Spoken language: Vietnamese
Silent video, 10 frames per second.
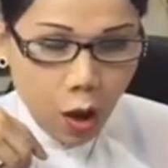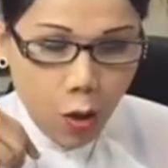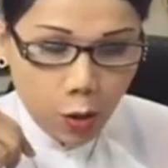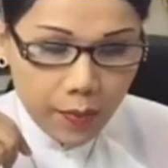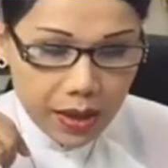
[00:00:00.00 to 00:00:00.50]

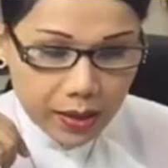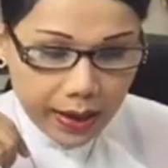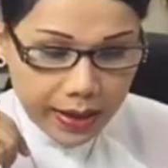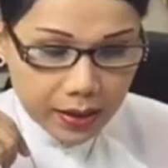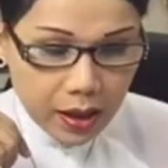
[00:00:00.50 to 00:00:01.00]
cô có biết
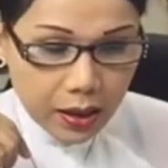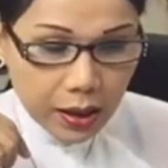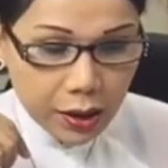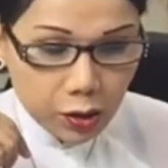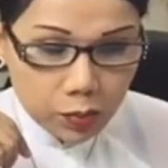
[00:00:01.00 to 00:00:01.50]
rằng
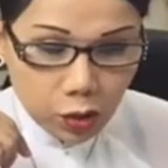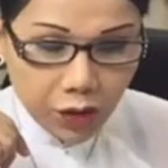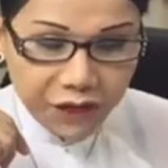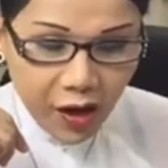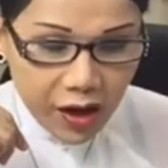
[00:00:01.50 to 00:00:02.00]
khi chúng
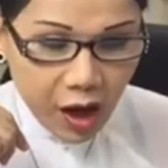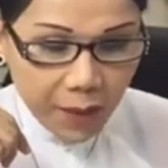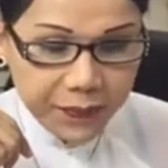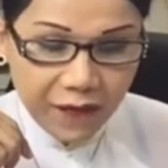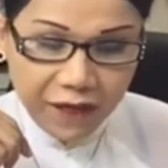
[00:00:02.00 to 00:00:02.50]
tôi phối
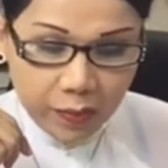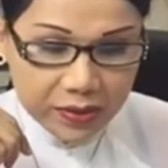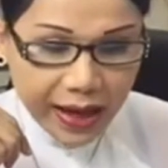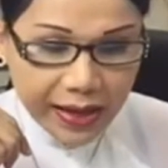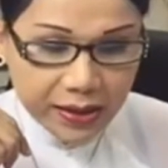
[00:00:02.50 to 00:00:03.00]
hợp với
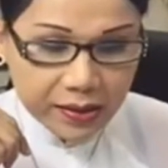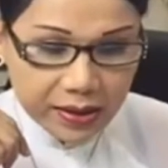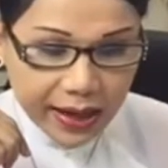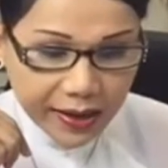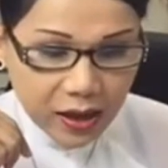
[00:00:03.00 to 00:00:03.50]
phòng cháy chữa
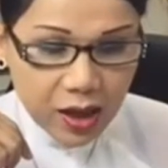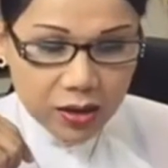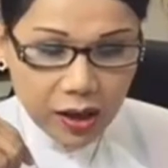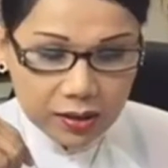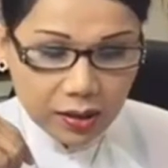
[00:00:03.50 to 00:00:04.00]
cháy
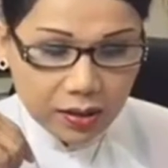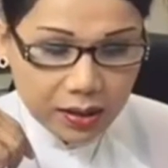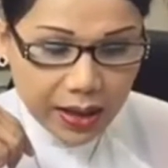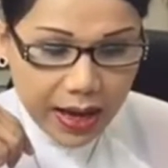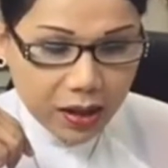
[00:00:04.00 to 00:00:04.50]
thật
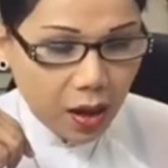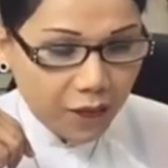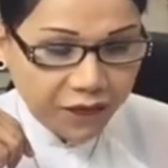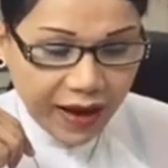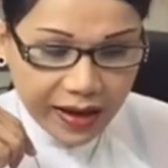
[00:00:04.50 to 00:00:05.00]
sự ra
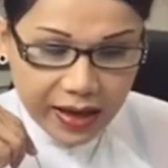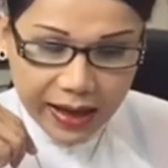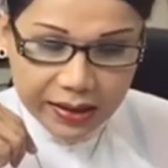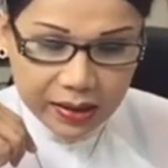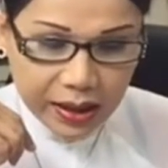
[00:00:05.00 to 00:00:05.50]
không phải
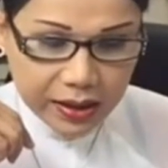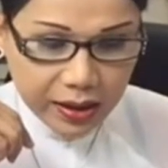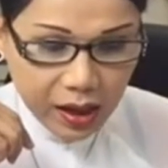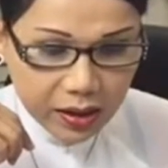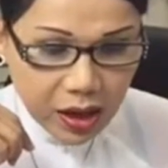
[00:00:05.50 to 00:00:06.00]
là vấn đề
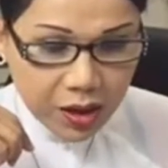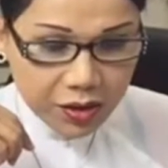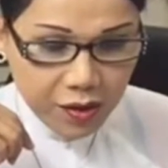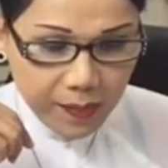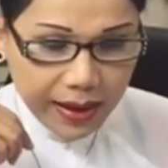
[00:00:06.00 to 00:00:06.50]
gì hết
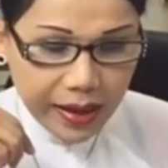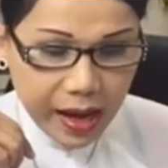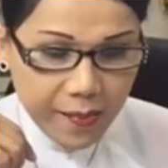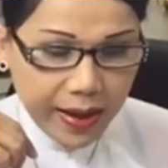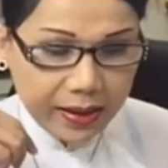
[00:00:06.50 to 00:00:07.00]
nhưng mà
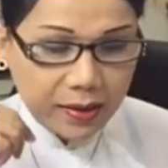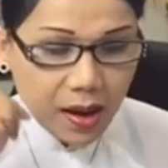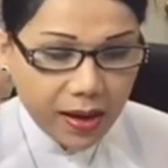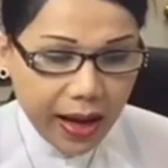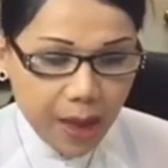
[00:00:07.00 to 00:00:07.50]
để mà
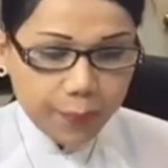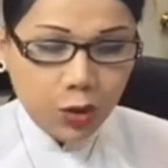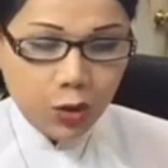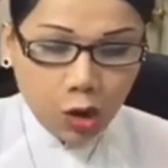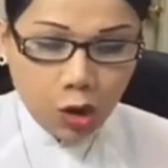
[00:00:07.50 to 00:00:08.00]
trấn áp
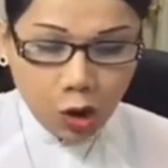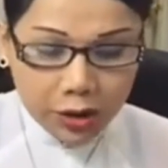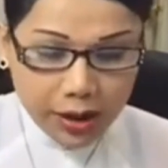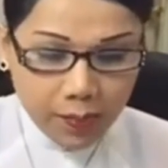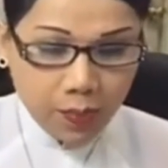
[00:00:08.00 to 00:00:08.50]
dùng
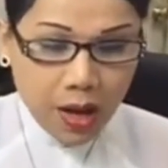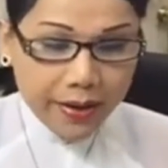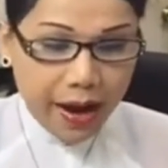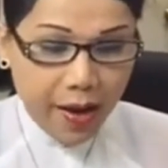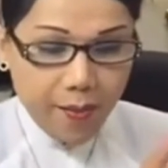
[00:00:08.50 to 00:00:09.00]
dồi rồng
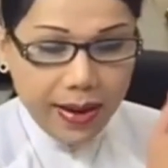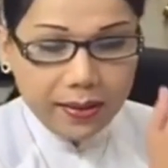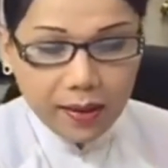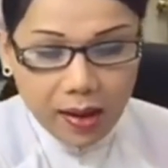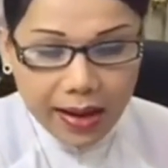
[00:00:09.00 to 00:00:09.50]
để
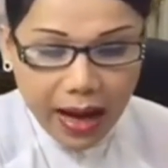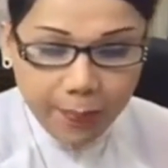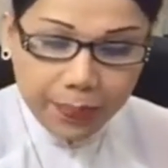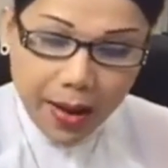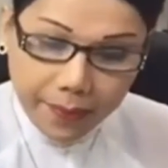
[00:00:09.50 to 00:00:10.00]
mà trấn
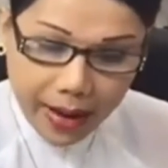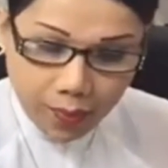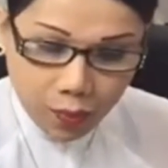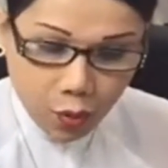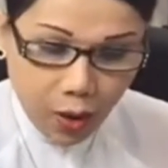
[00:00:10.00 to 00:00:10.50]
áp đám
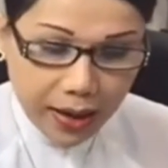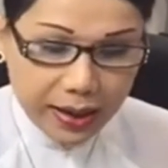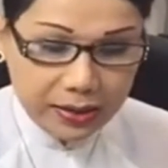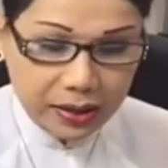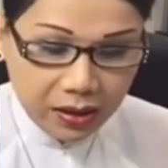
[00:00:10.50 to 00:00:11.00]
đông hoặc
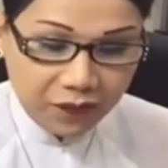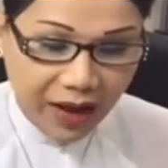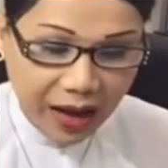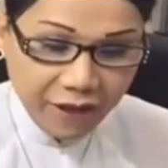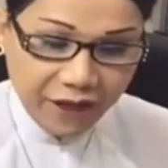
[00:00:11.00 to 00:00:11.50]
là xịt
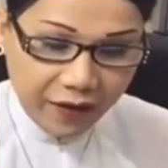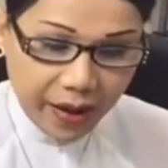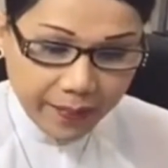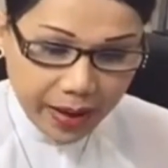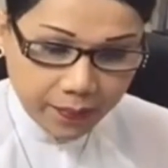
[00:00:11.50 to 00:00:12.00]
thẳng vào
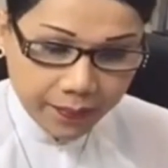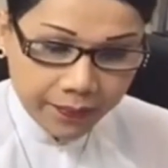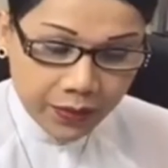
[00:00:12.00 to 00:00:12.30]
đám đông